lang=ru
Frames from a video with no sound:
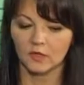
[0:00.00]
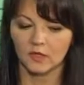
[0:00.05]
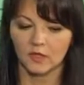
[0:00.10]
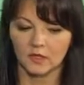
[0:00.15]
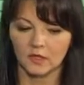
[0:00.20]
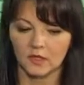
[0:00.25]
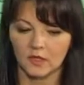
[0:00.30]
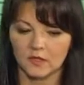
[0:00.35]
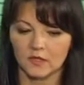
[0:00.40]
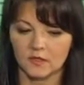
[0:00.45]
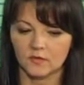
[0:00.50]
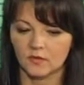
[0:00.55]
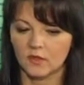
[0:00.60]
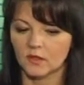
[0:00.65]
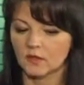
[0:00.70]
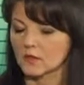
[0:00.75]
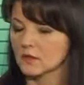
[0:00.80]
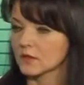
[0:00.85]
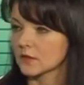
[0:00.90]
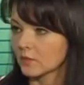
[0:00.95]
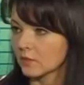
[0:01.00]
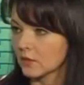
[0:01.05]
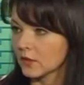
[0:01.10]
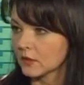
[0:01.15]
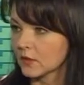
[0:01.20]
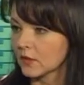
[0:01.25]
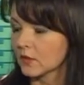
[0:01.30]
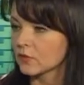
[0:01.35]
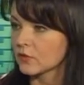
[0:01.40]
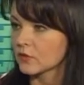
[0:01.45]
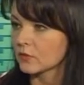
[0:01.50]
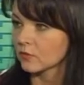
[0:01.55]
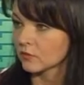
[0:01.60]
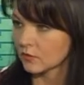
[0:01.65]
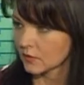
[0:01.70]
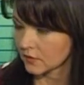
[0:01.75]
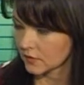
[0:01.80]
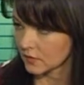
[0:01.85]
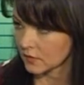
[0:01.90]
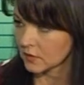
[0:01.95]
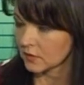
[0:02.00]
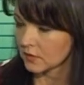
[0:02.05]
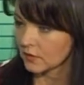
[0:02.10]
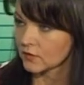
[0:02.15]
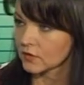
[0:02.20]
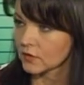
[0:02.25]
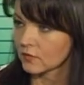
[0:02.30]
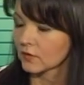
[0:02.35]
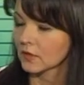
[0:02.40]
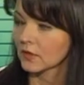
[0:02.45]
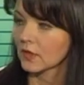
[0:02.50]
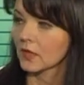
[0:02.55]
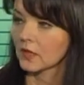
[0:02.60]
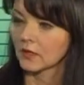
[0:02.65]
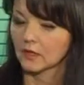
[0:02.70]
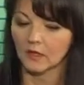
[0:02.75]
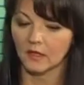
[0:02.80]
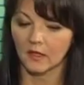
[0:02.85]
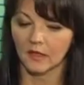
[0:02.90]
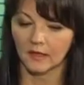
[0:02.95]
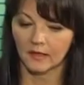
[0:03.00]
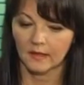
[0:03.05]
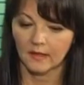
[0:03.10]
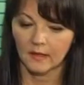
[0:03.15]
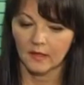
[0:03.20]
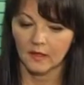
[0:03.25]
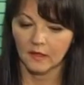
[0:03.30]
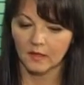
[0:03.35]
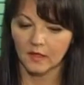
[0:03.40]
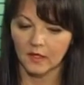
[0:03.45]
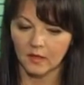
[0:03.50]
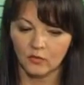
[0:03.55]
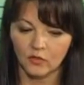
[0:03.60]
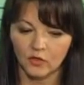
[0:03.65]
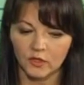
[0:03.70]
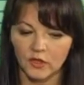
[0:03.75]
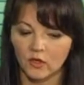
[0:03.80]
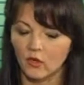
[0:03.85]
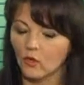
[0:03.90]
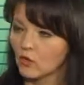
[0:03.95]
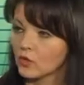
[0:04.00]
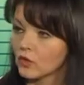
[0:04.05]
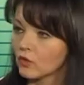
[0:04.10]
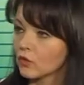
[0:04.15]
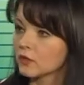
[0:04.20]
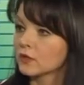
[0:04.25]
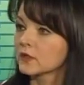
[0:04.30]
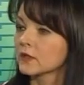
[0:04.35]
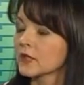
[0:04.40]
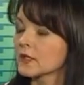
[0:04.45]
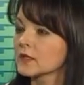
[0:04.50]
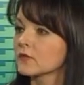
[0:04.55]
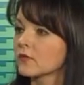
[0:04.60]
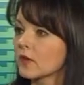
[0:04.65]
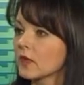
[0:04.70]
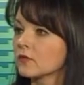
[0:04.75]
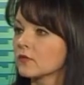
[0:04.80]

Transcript: как раз Евгения Зербенко очень много сочинившего да, для гармонии. И он назвал